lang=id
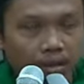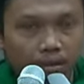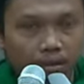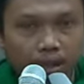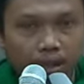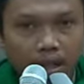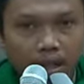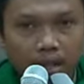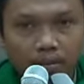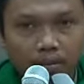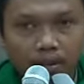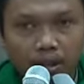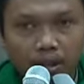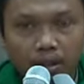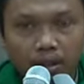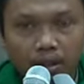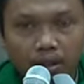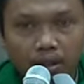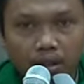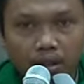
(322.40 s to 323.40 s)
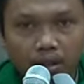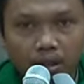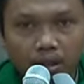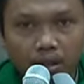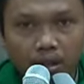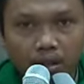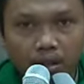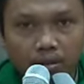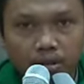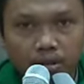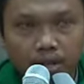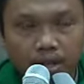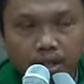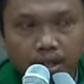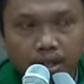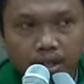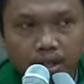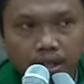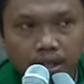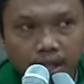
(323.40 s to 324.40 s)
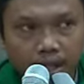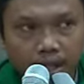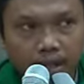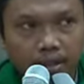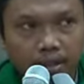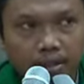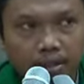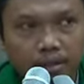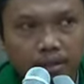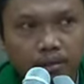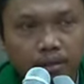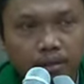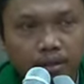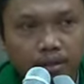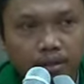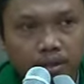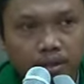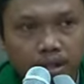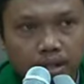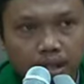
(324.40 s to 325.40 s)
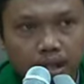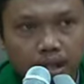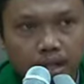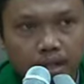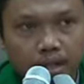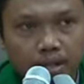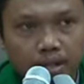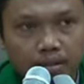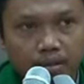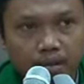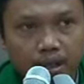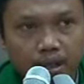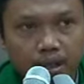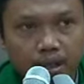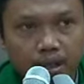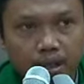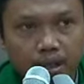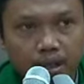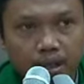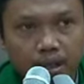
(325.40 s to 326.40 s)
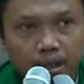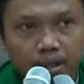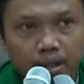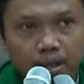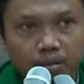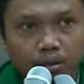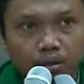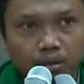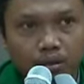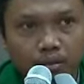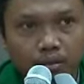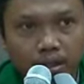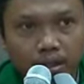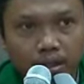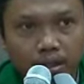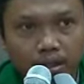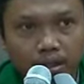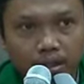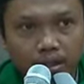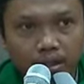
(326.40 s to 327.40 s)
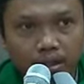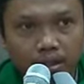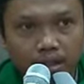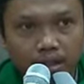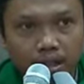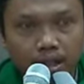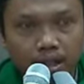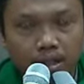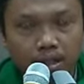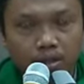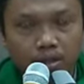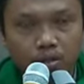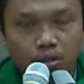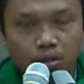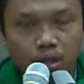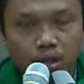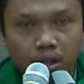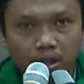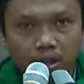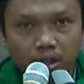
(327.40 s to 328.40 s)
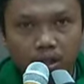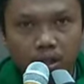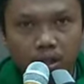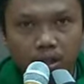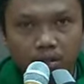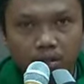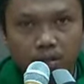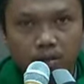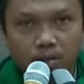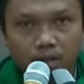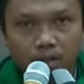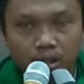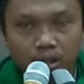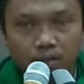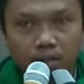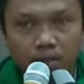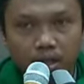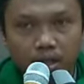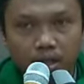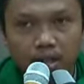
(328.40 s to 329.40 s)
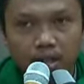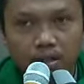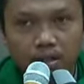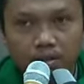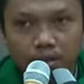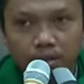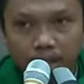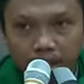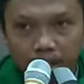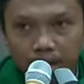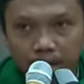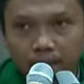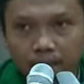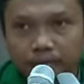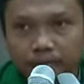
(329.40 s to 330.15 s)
Mengapa Allah menjadikan manusia sebagian lainnya mukmin dan juga Allah yang masukkan mereka ke surga?